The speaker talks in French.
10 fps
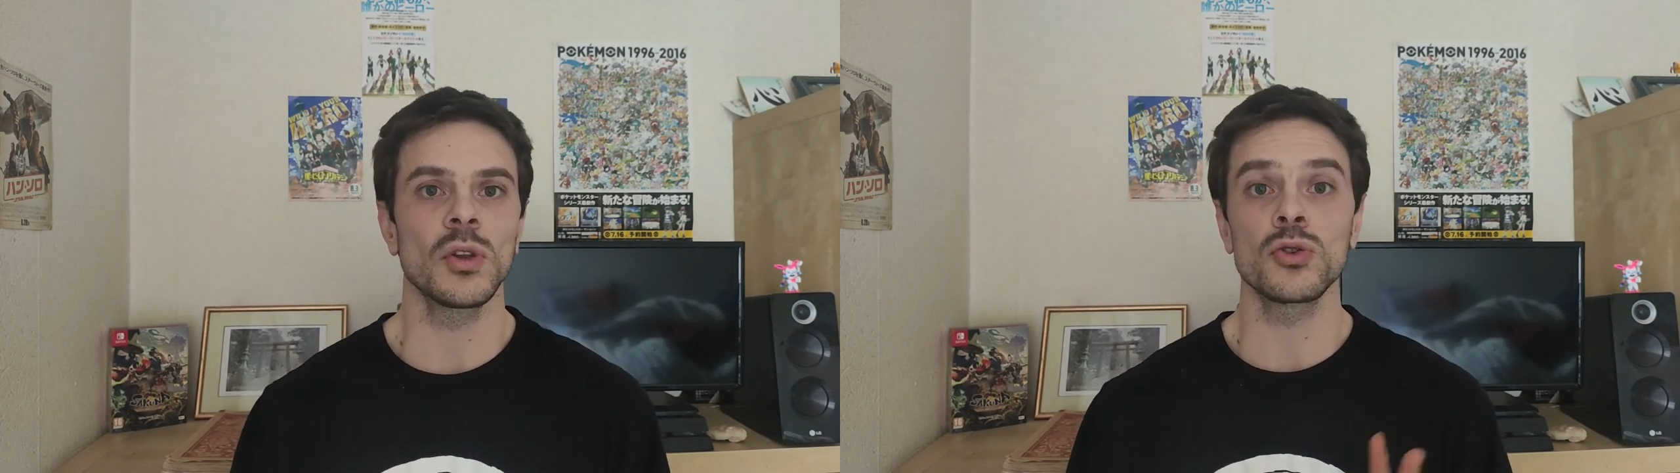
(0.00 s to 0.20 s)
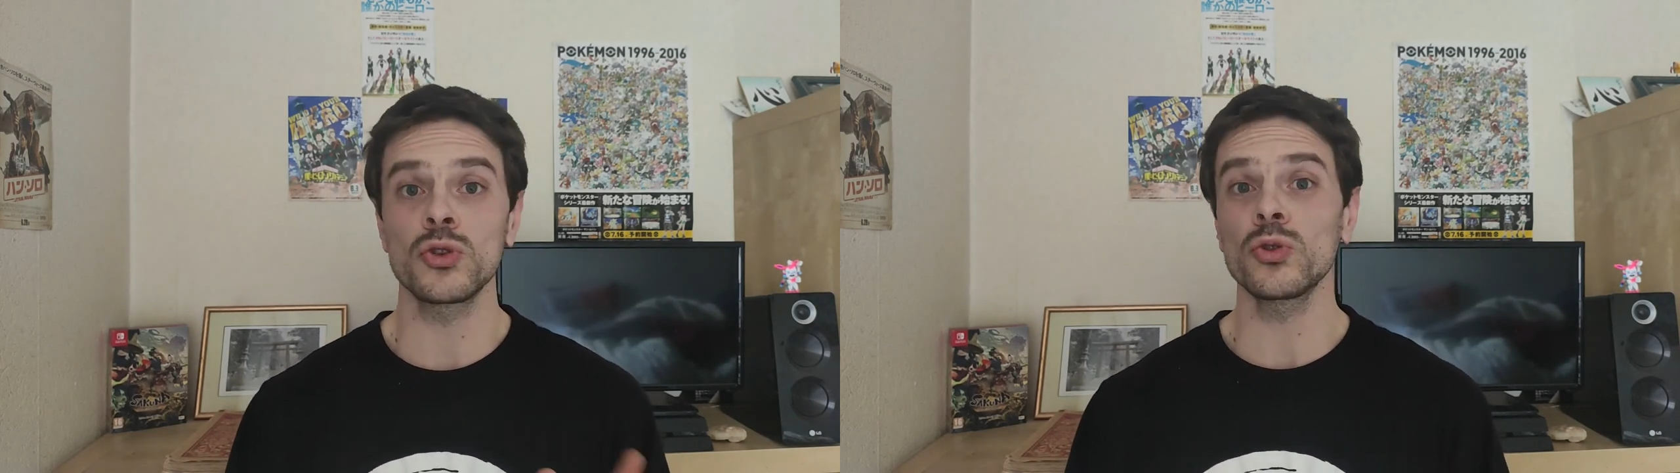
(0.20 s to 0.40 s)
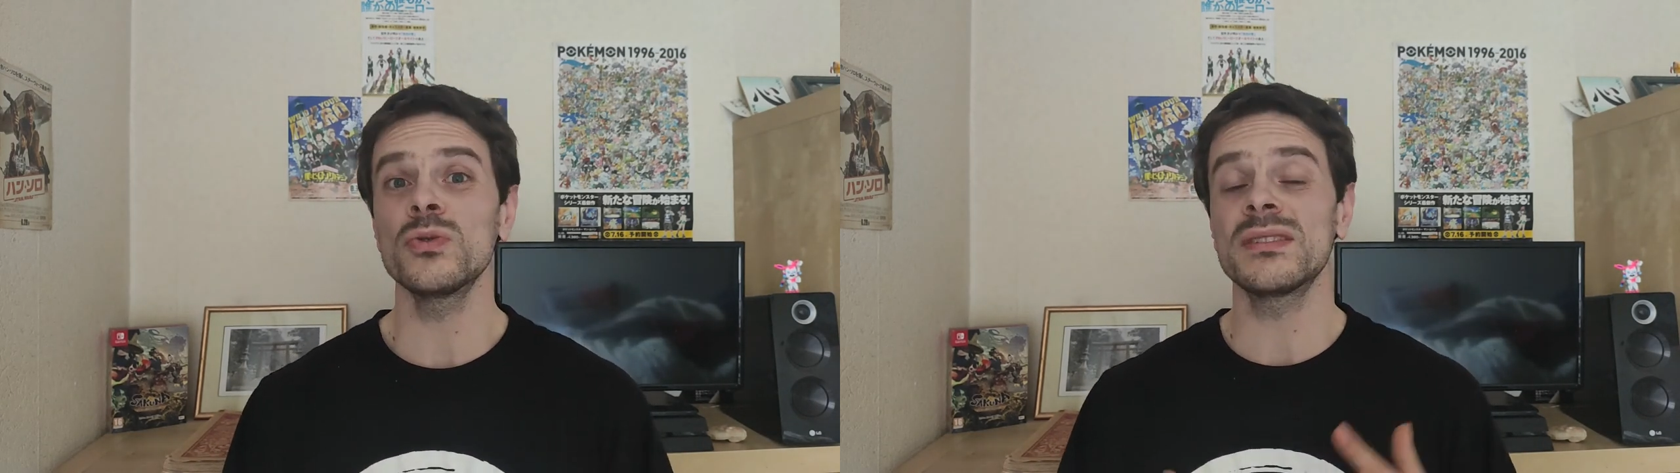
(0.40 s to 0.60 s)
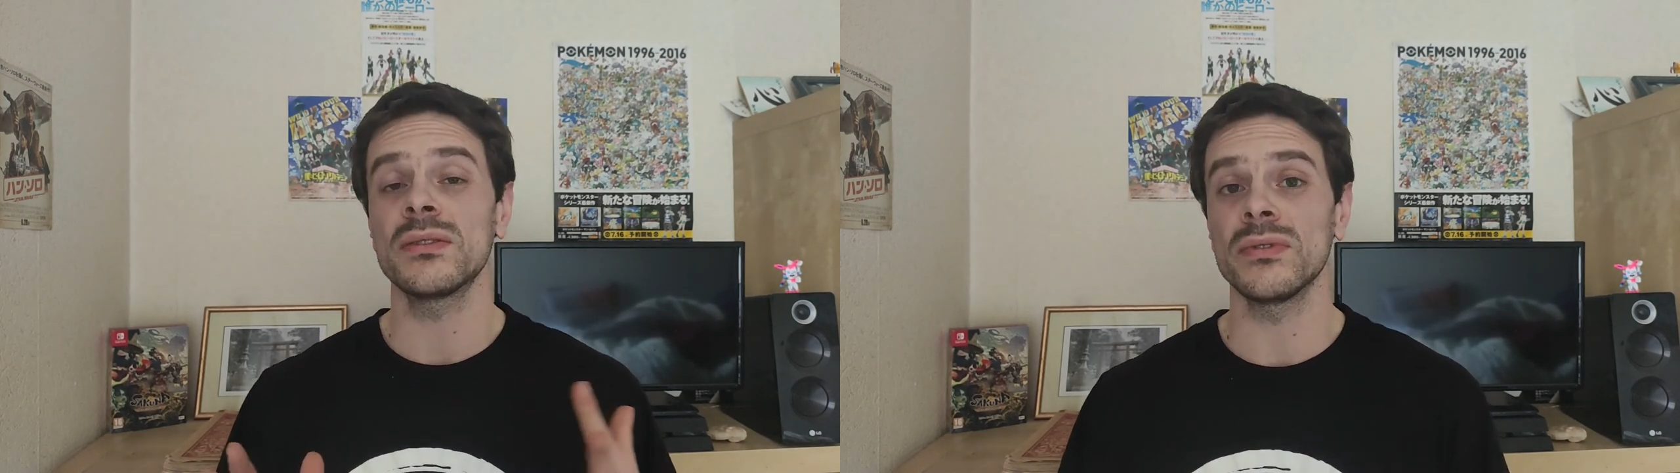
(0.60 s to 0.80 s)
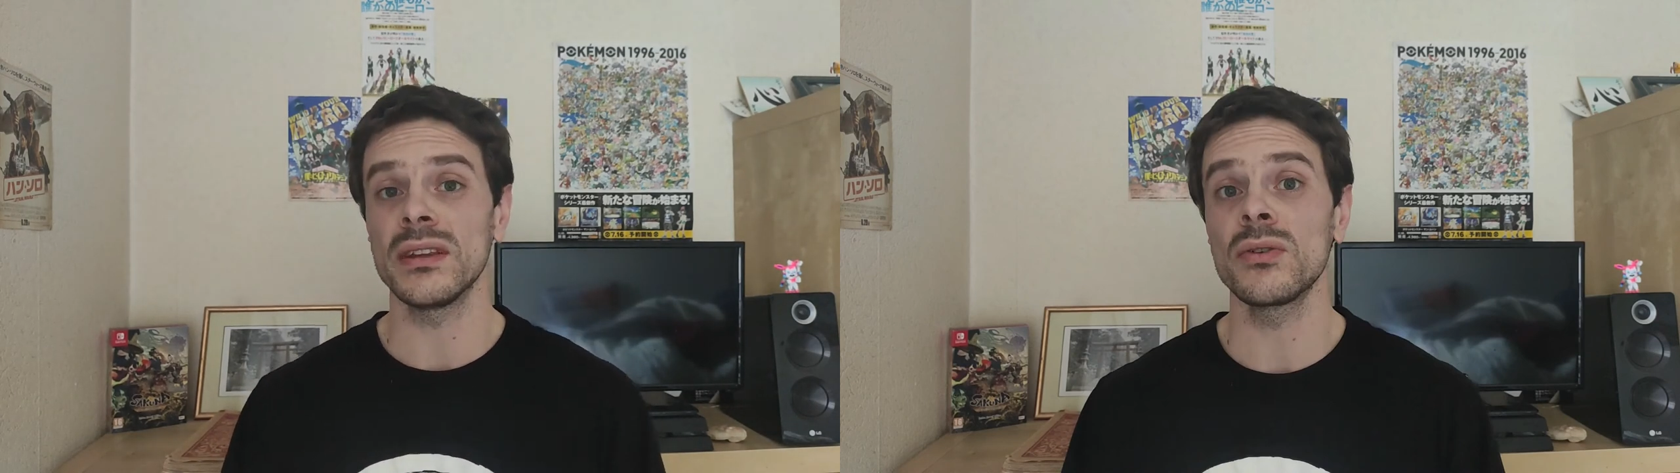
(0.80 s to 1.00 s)
Aujourd'hui c'est
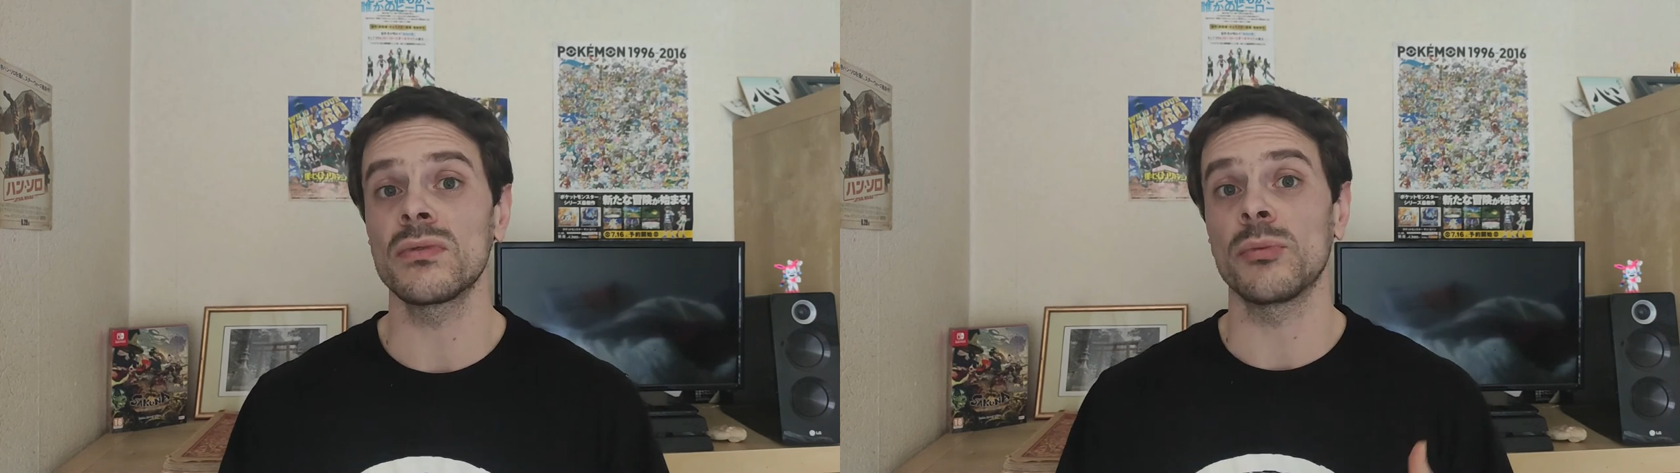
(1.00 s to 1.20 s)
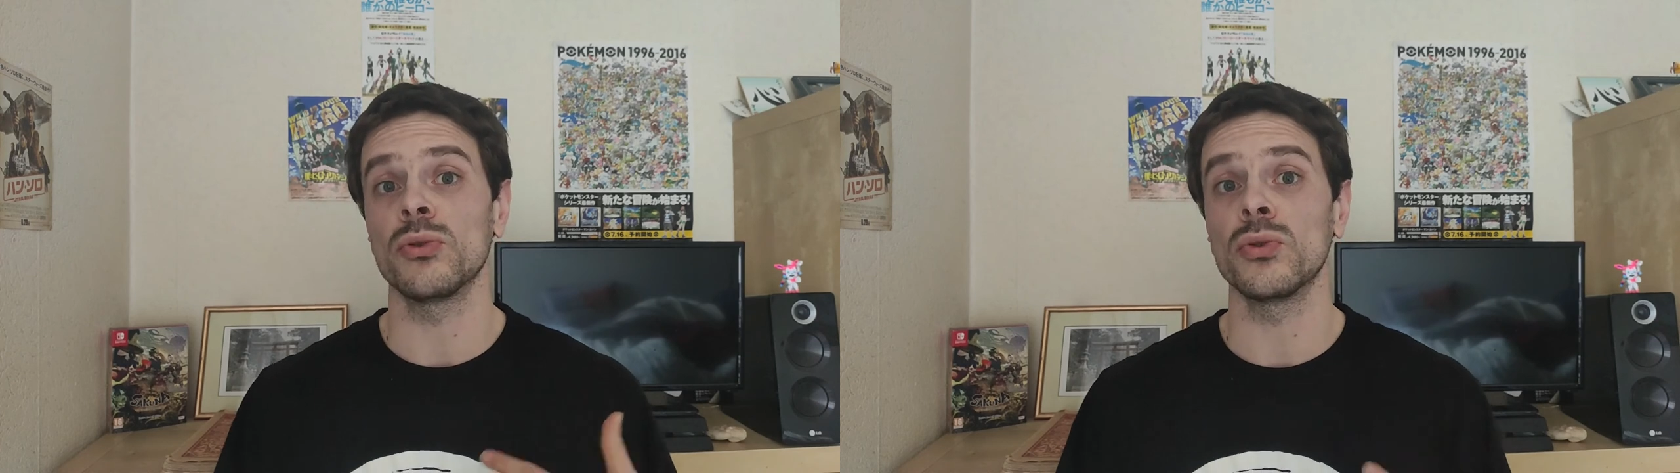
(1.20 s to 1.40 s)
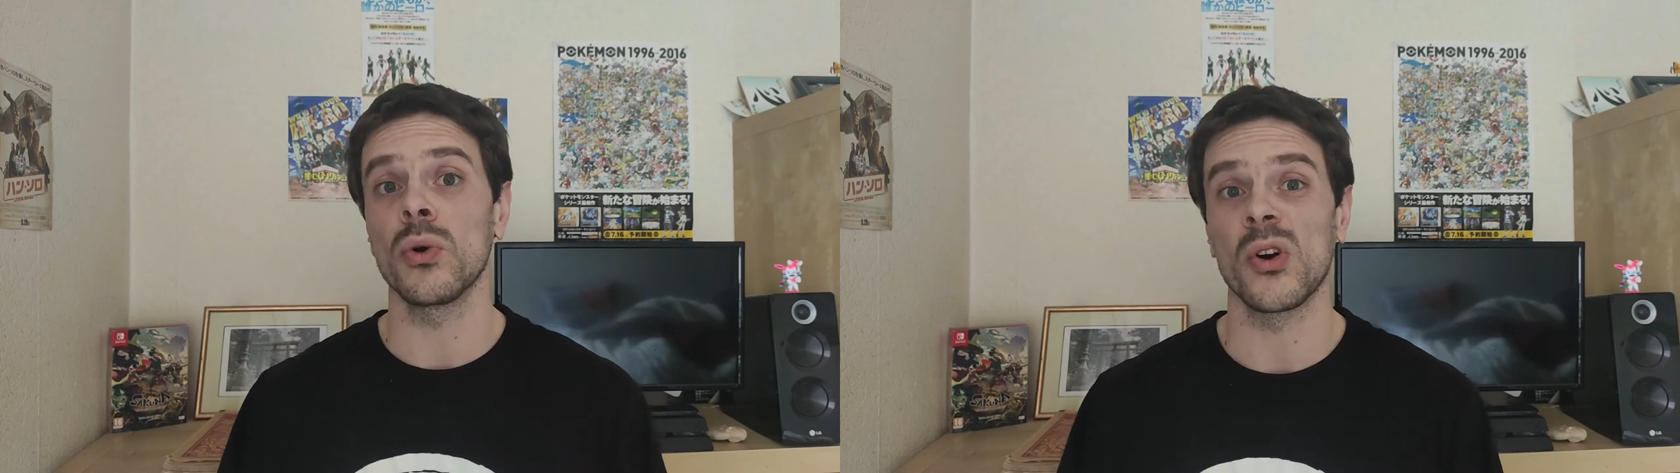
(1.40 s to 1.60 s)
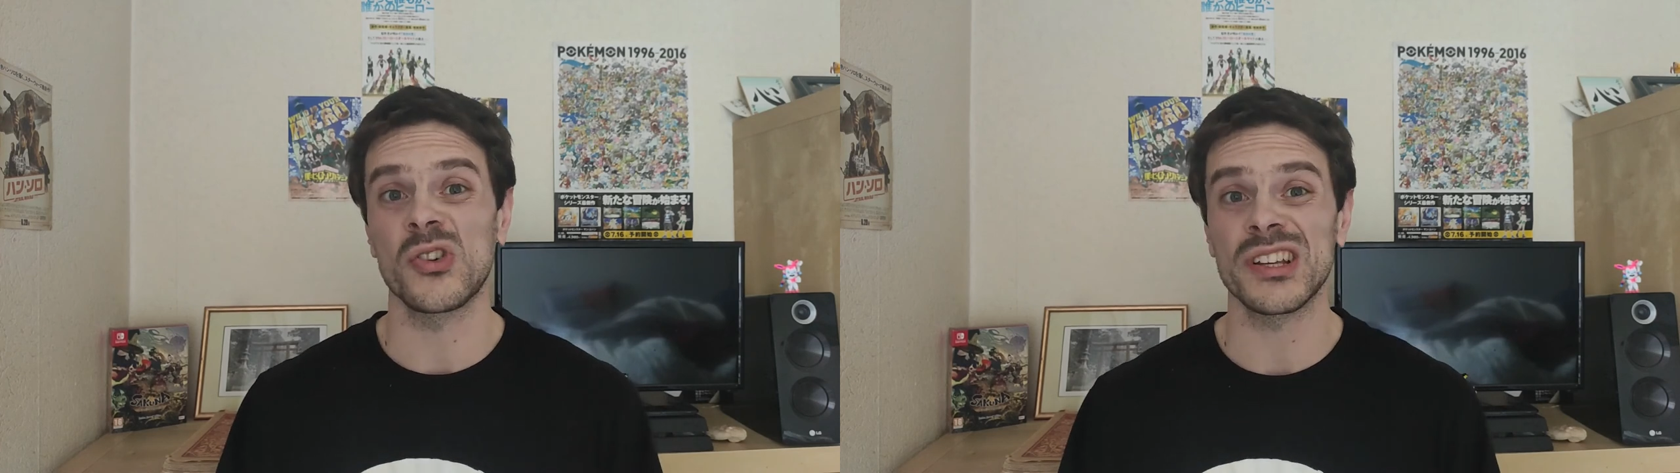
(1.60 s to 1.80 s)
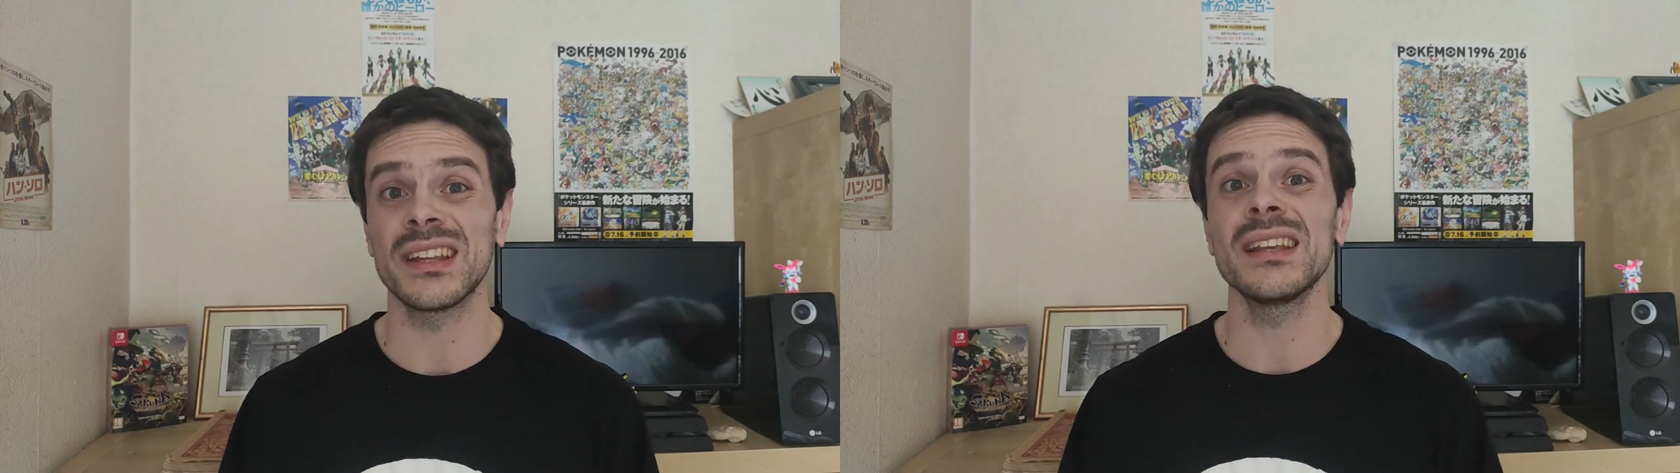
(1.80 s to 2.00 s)
fini, on va plutôt
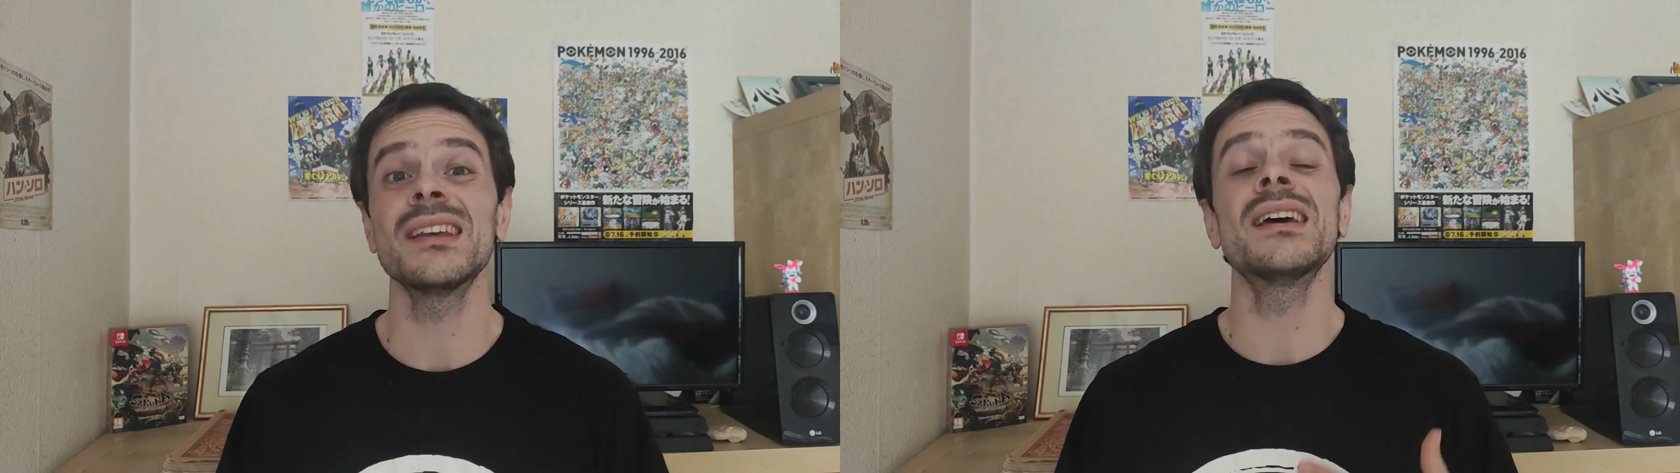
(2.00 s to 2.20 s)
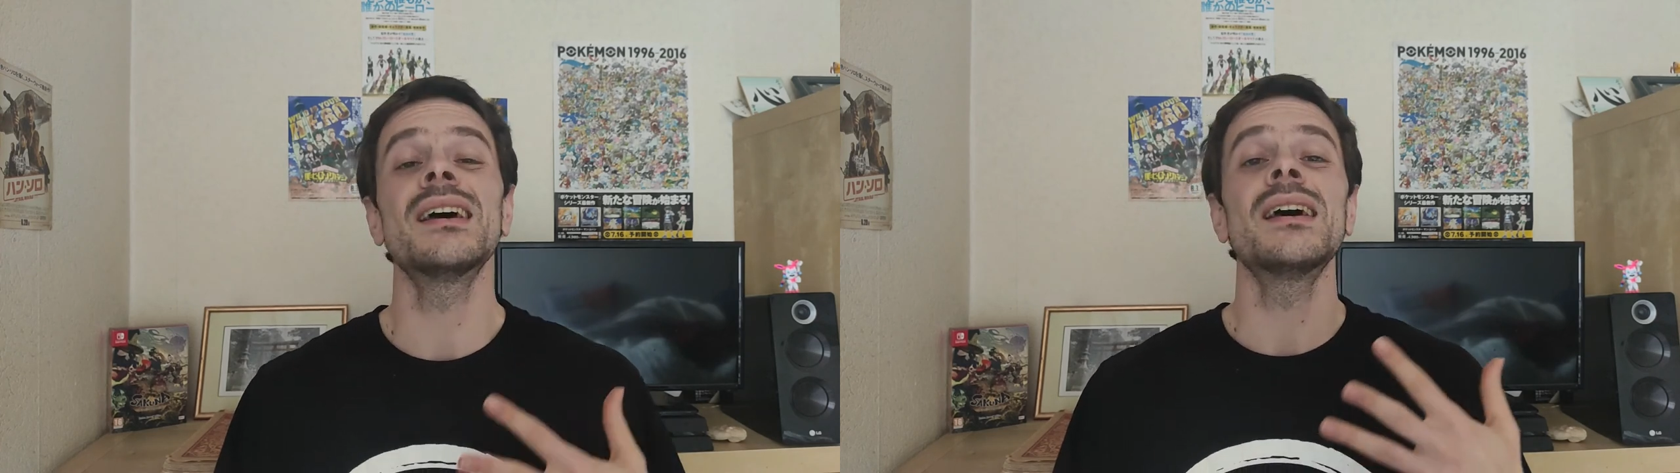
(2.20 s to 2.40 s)
enchaîner